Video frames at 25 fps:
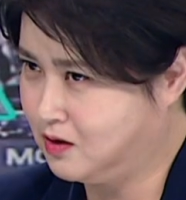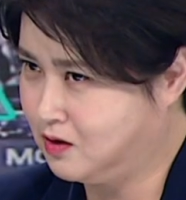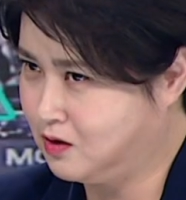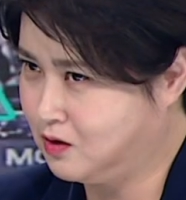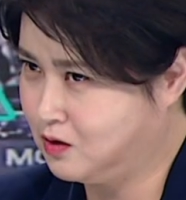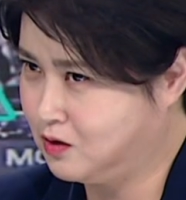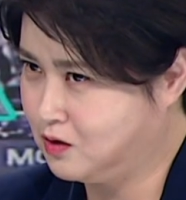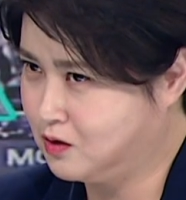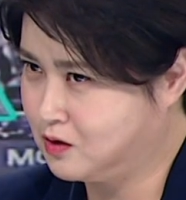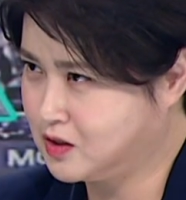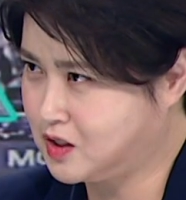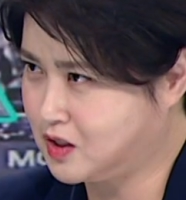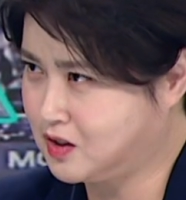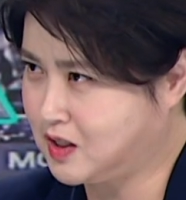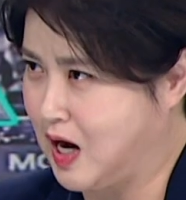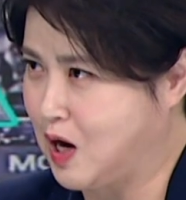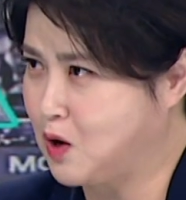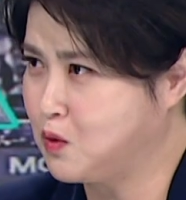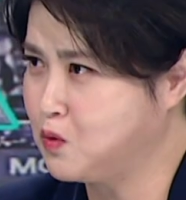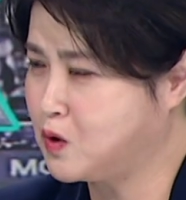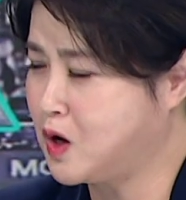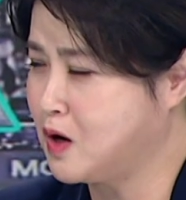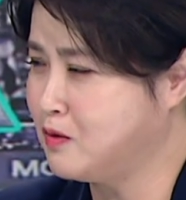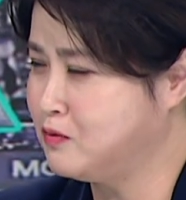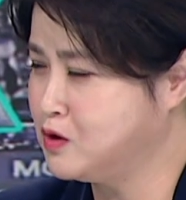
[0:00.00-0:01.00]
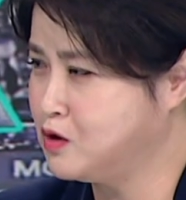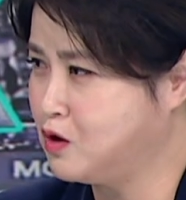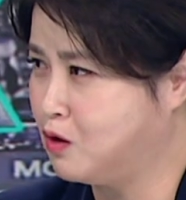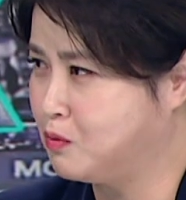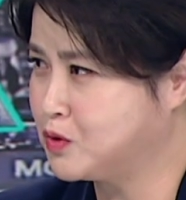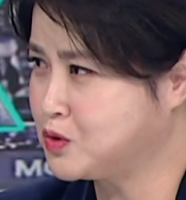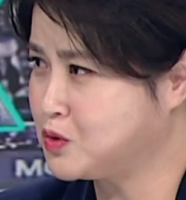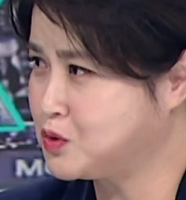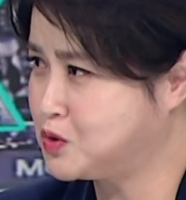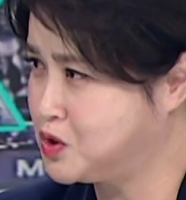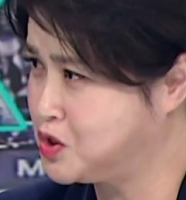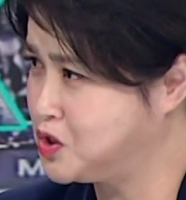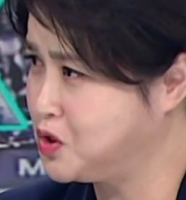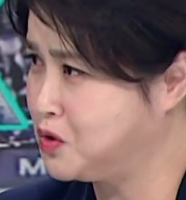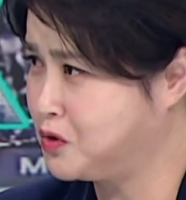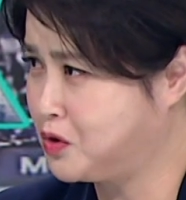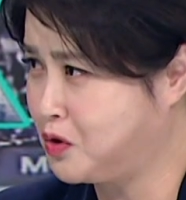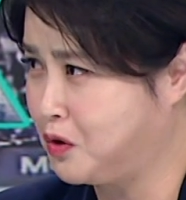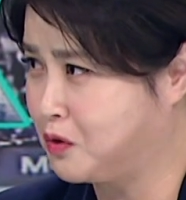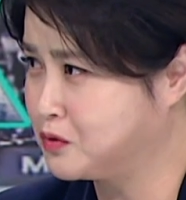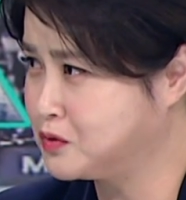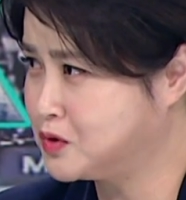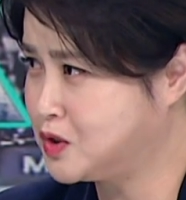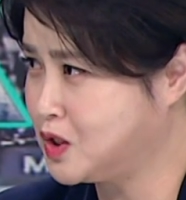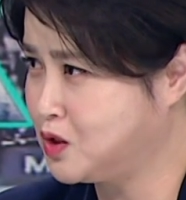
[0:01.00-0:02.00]
어 이제 당국감을 넘어서 지역
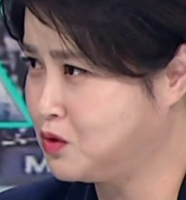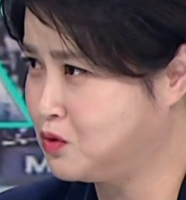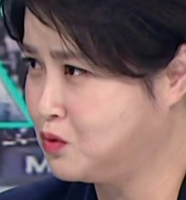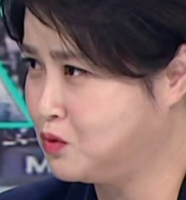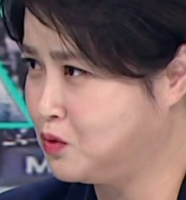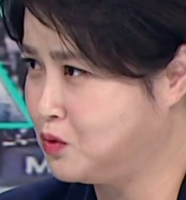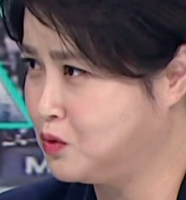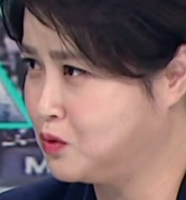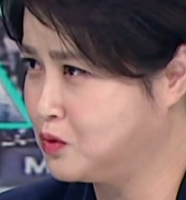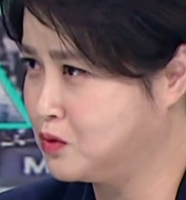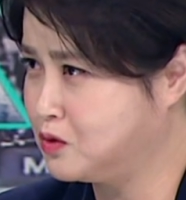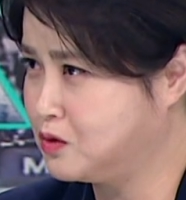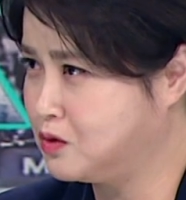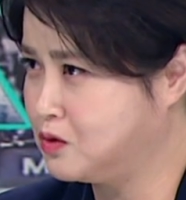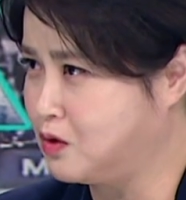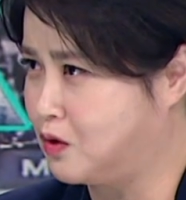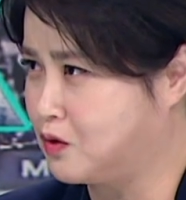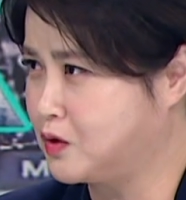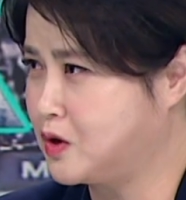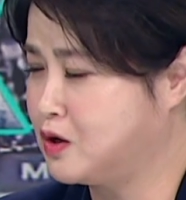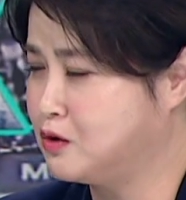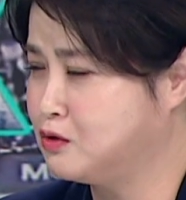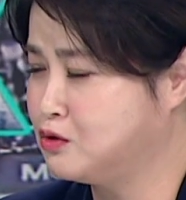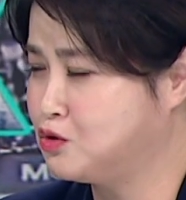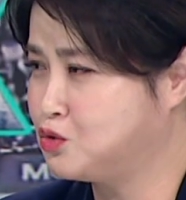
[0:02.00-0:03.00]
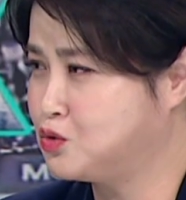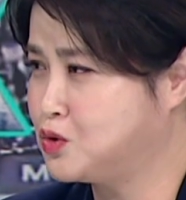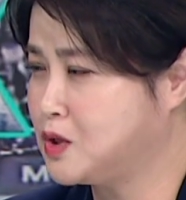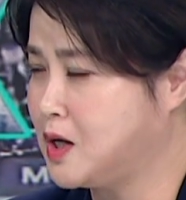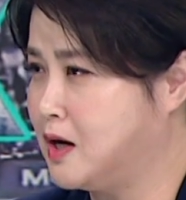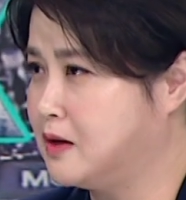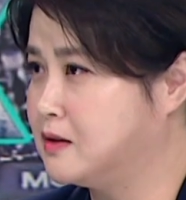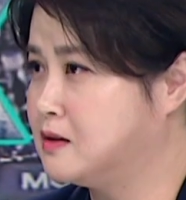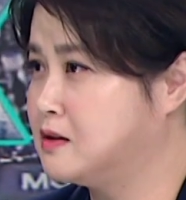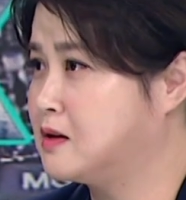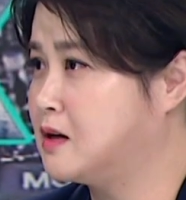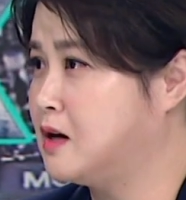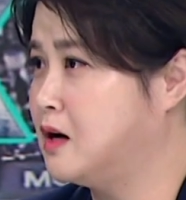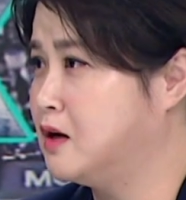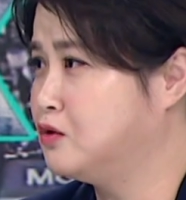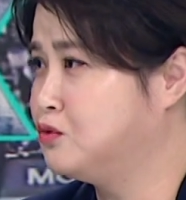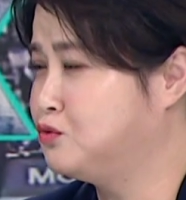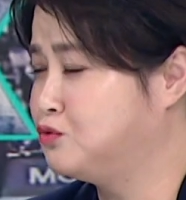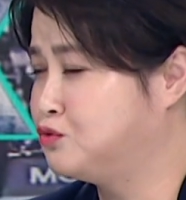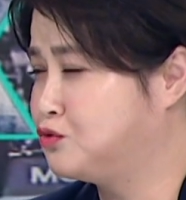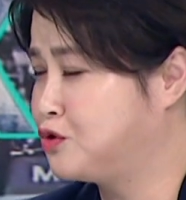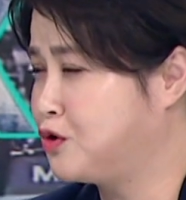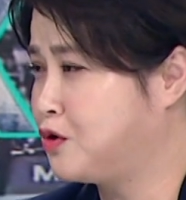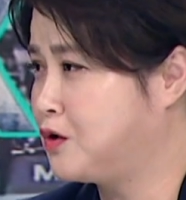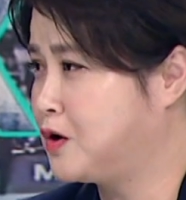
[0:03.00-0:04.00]
경제에도 영향을 주지 않을까 하는
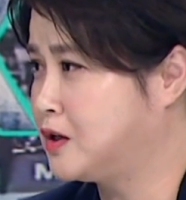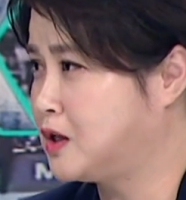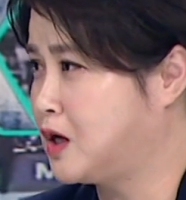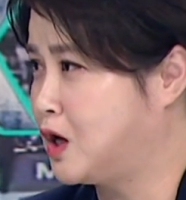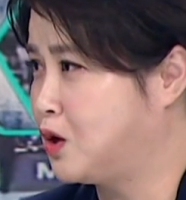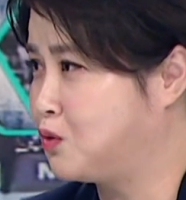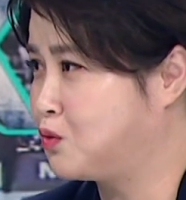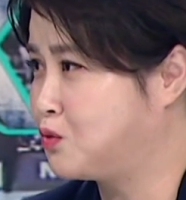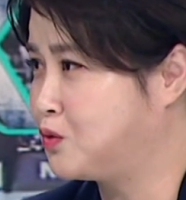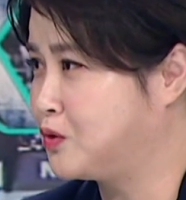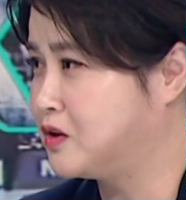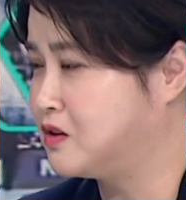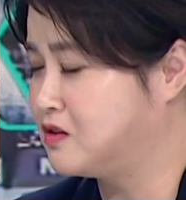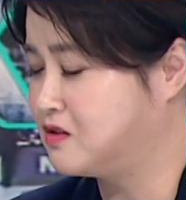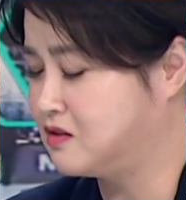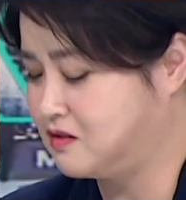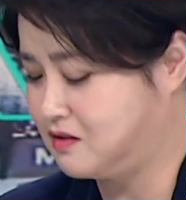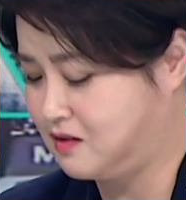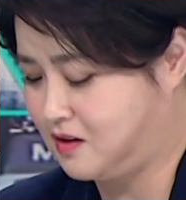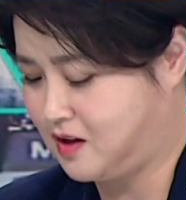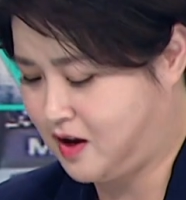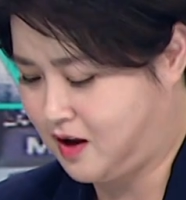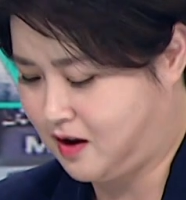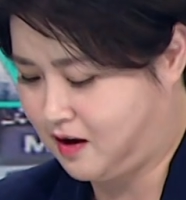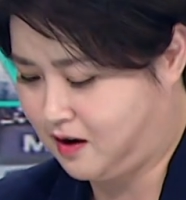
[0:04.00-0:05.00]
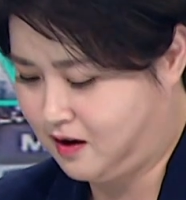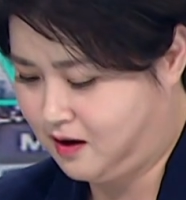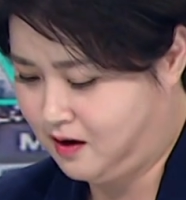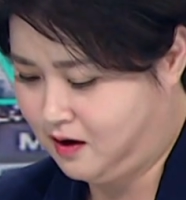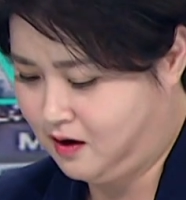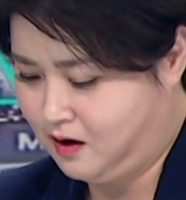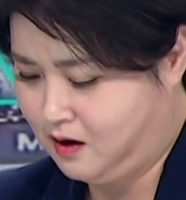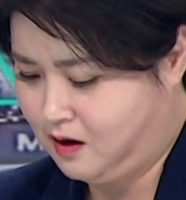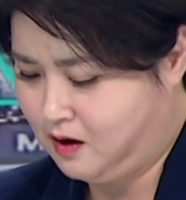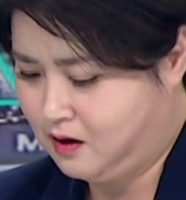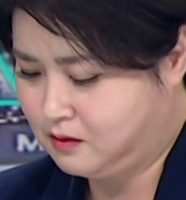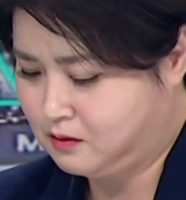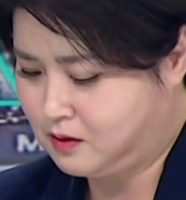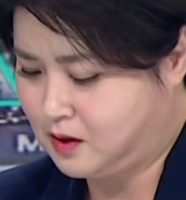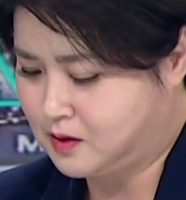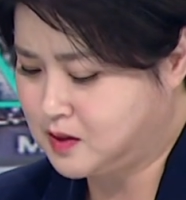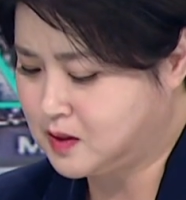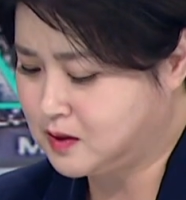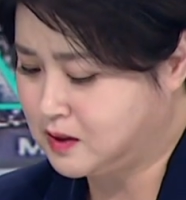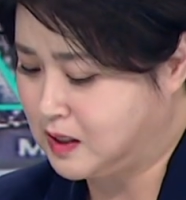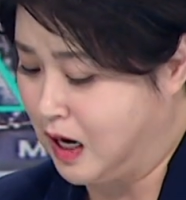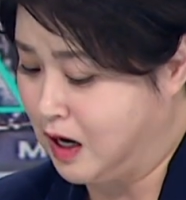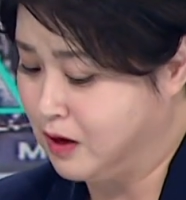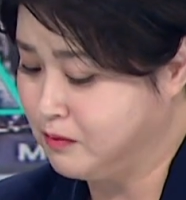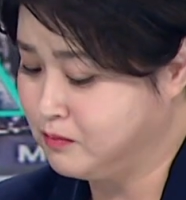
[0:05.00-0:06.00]
우려가 나오고 있는데 네, 맞습니다. 당장
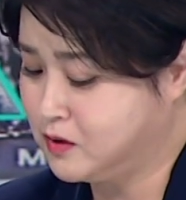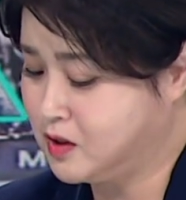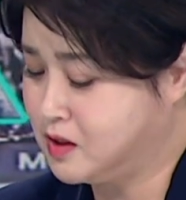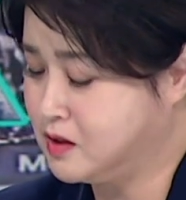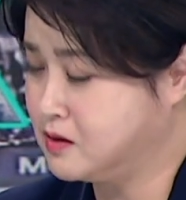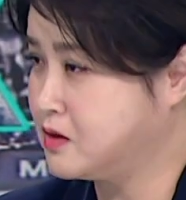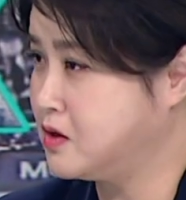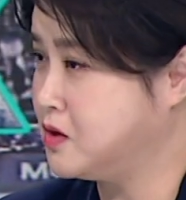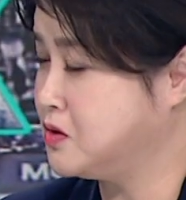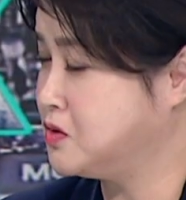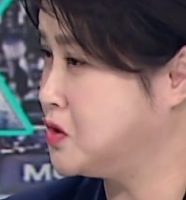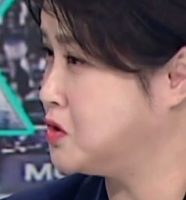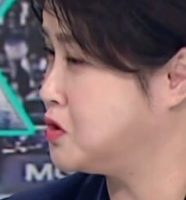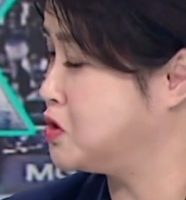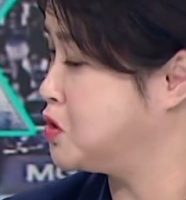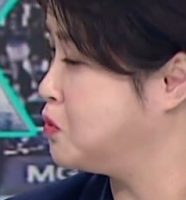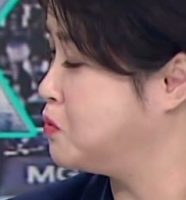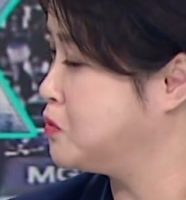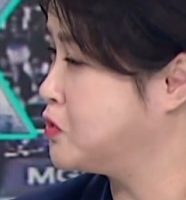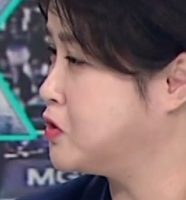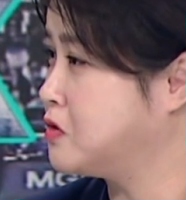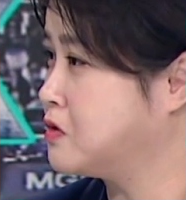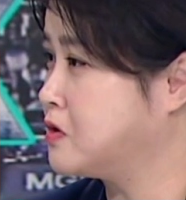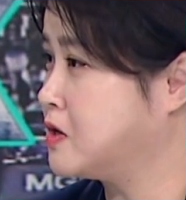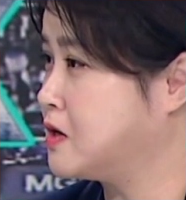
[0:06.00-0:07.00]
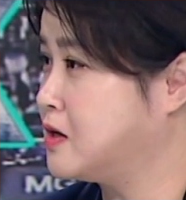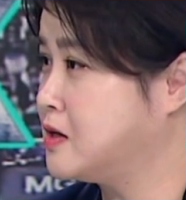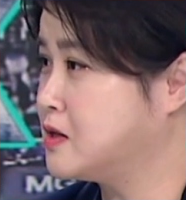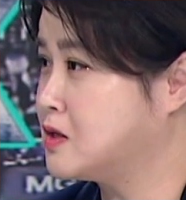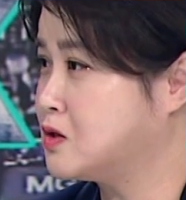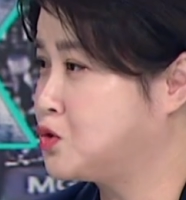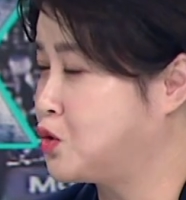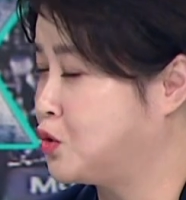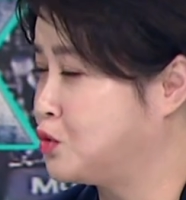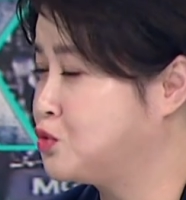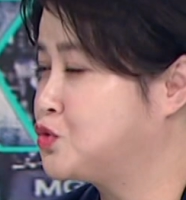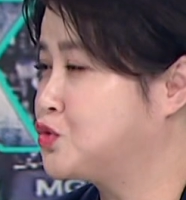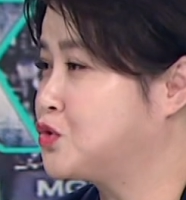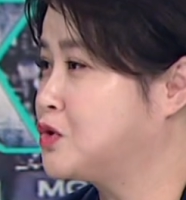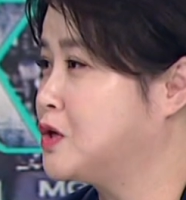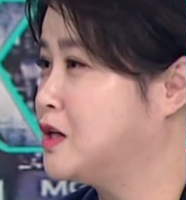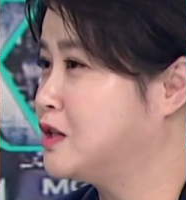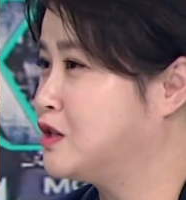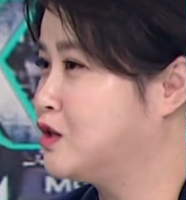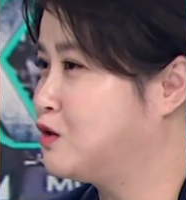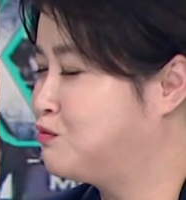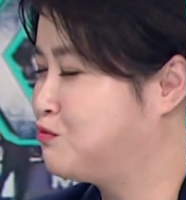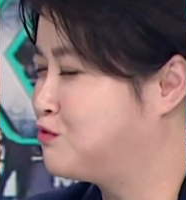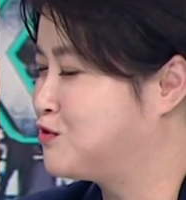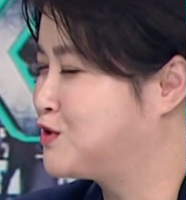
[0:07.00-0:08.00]
다음 달 KCC 홈 경기가 이제 전주가
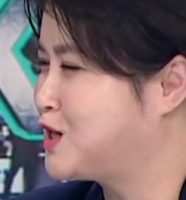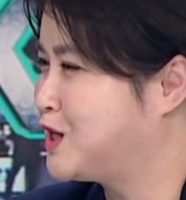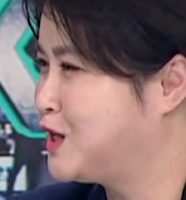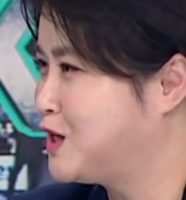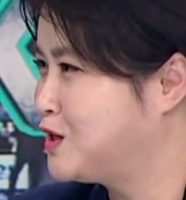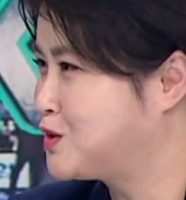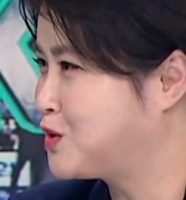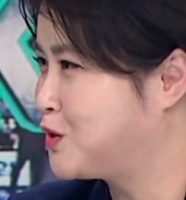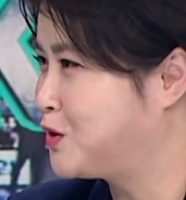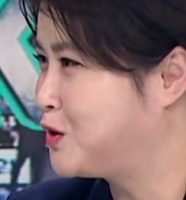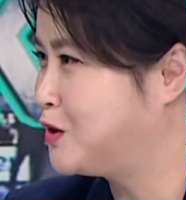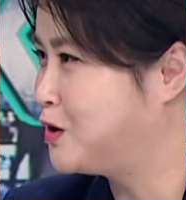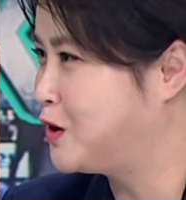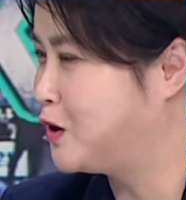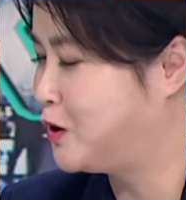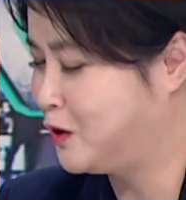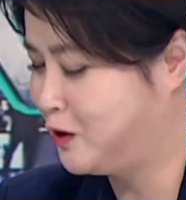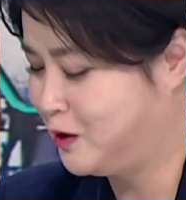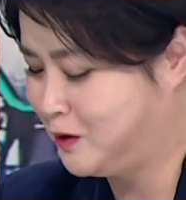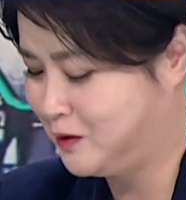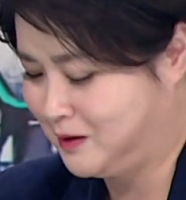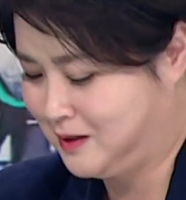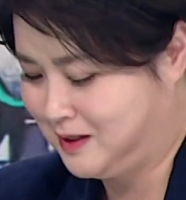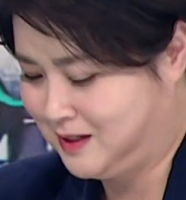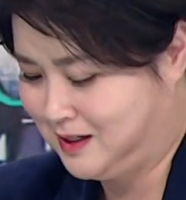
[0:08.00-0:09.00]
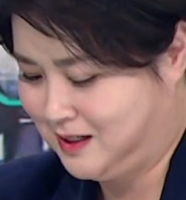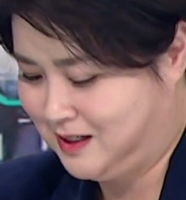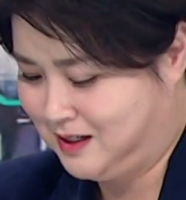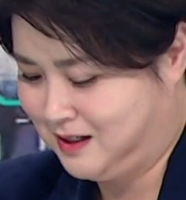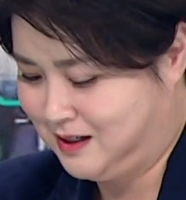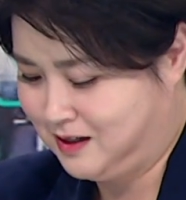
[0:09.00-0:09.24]
아니라 부산에서 열려요. 네.